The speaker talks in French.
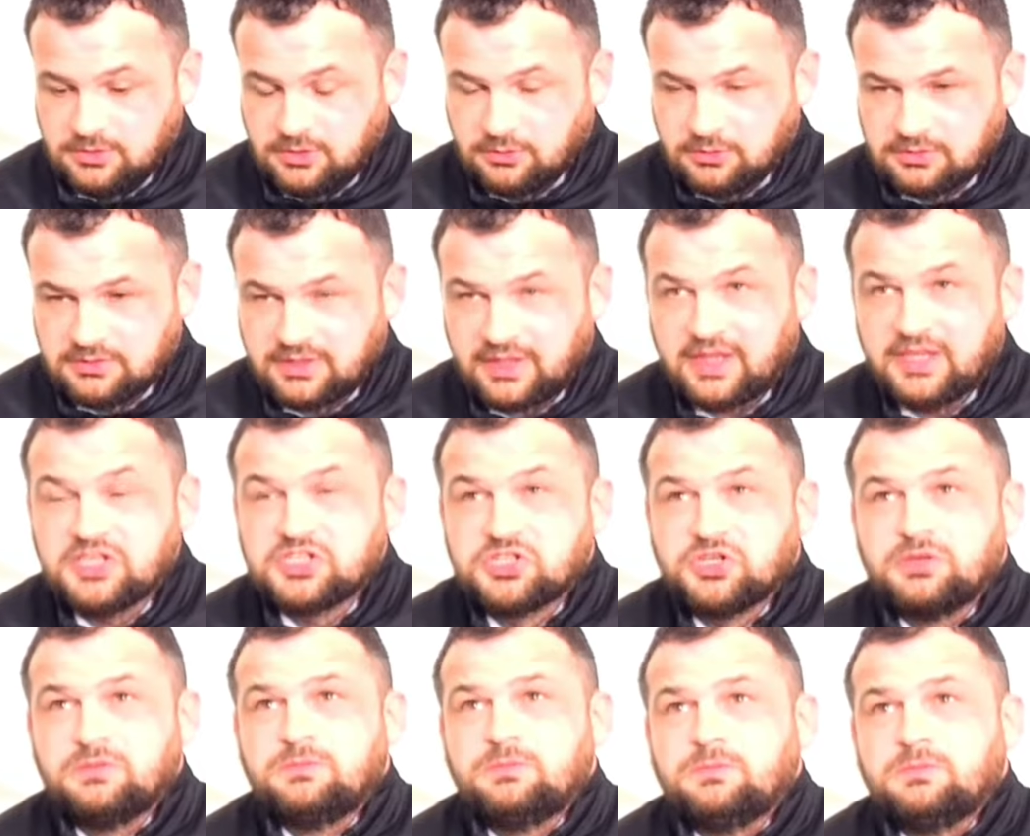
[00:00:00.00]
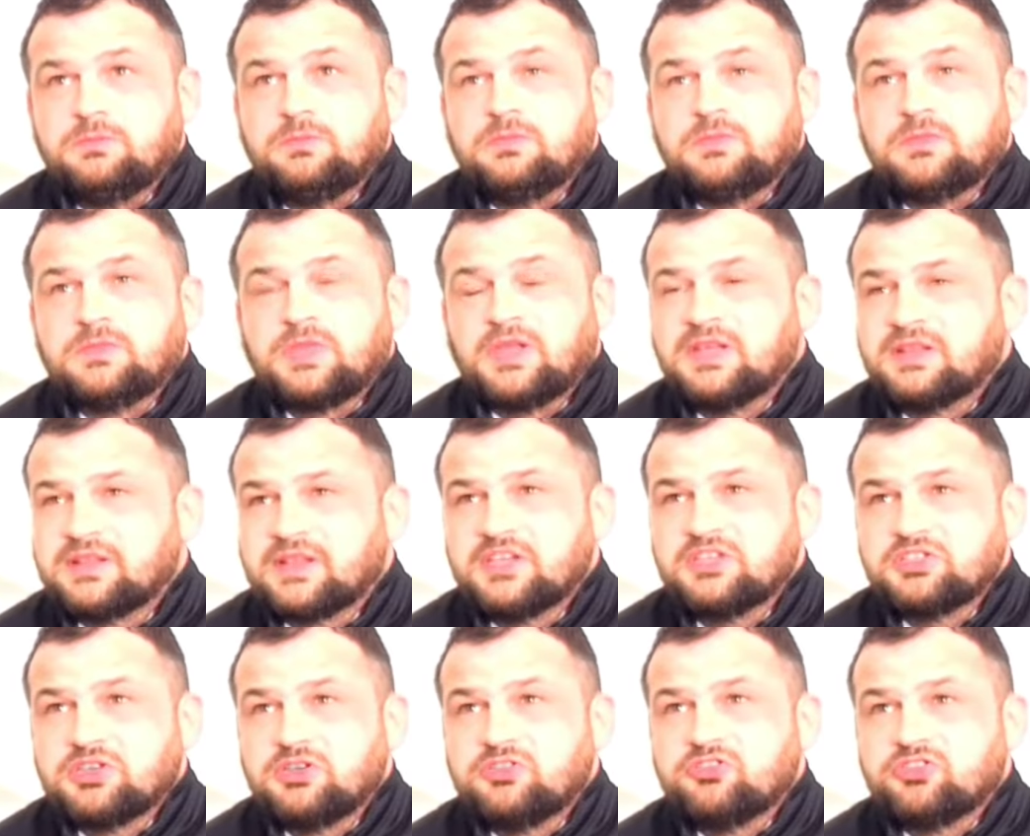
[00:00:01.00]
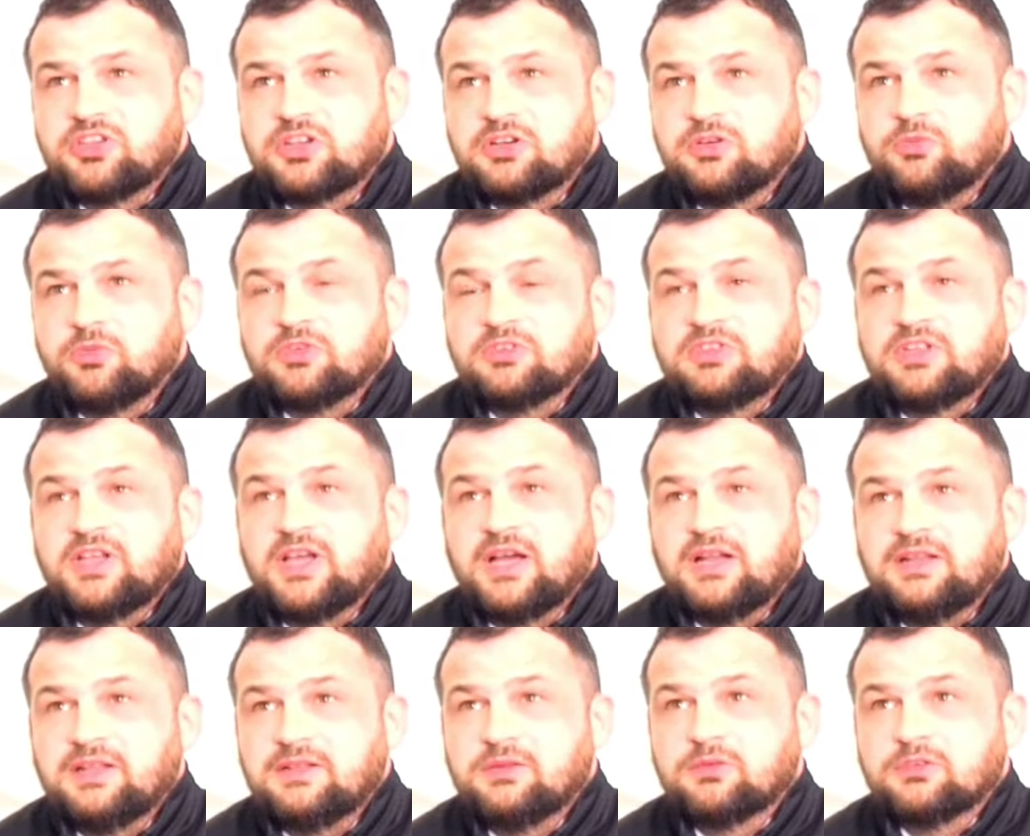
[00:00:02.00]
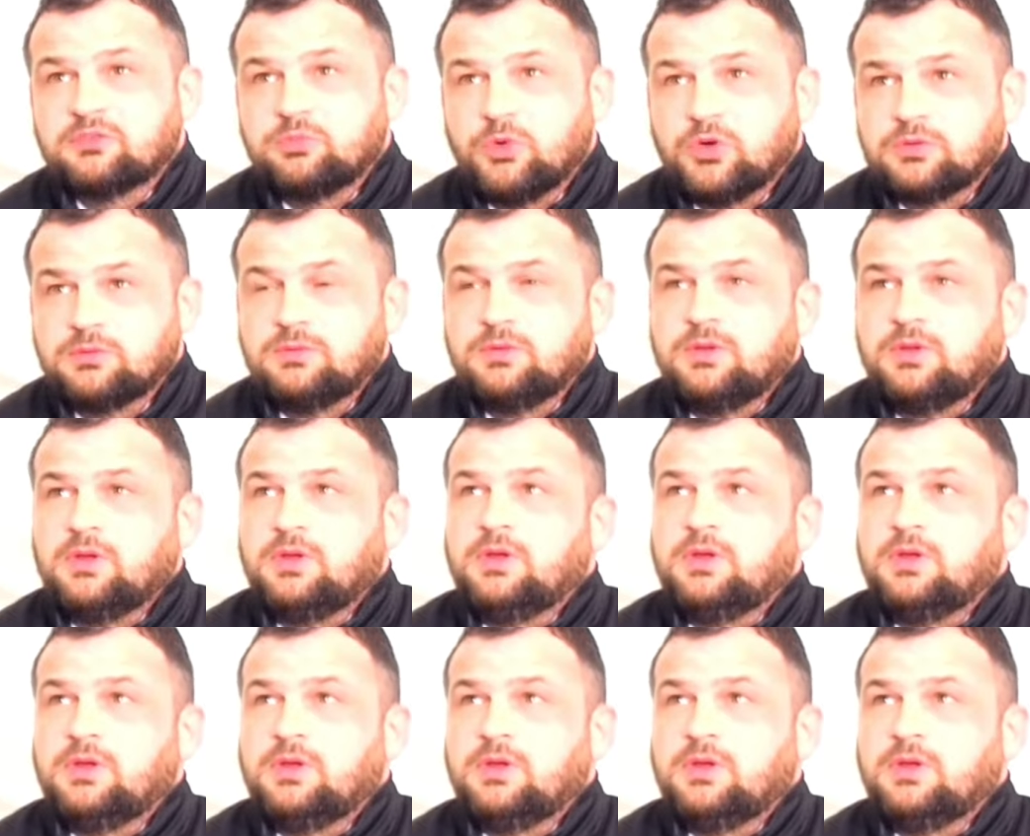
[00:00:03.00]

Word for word: Donc très jeune, très très jeune, j'ai commencé à aller dans ce monde.